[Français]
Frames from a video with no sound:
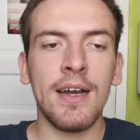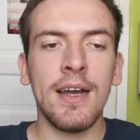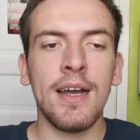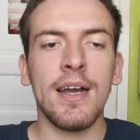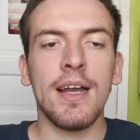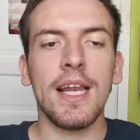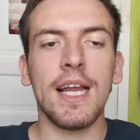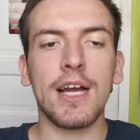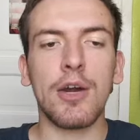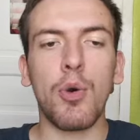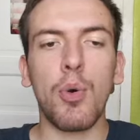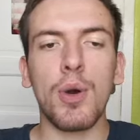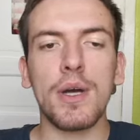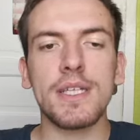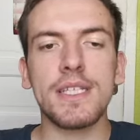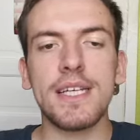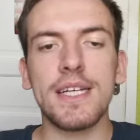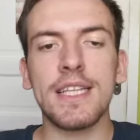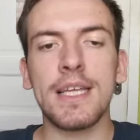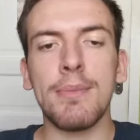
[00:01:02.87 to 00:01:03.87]
La
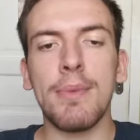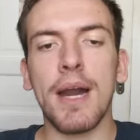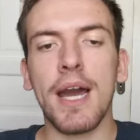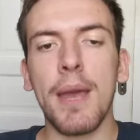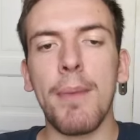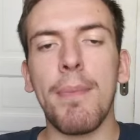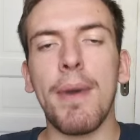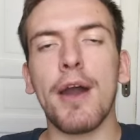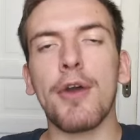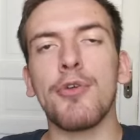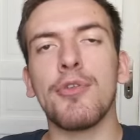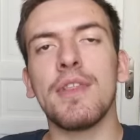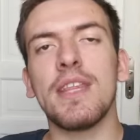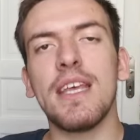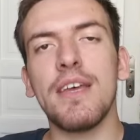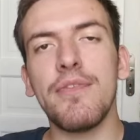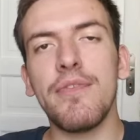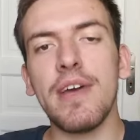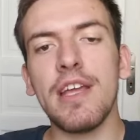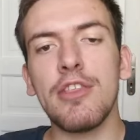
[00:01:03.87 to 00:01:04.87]
Croatie a démarré par une
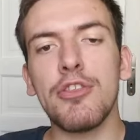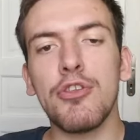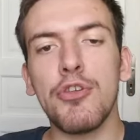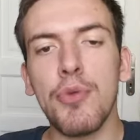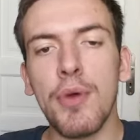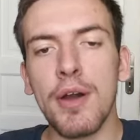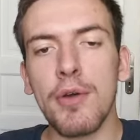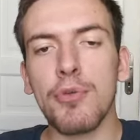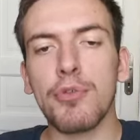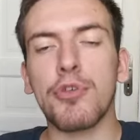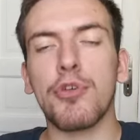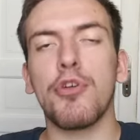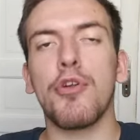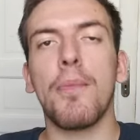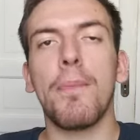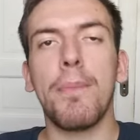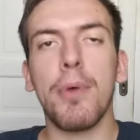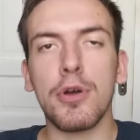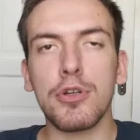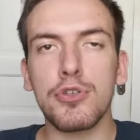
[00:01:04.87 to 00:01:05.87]
défaite 2-1 contre le
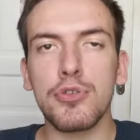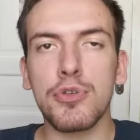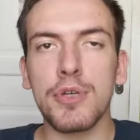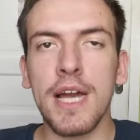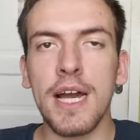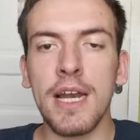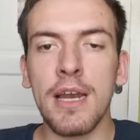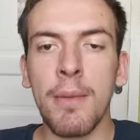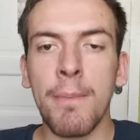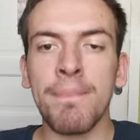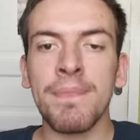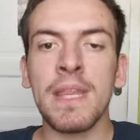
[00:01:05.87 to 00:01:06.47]
Portugal.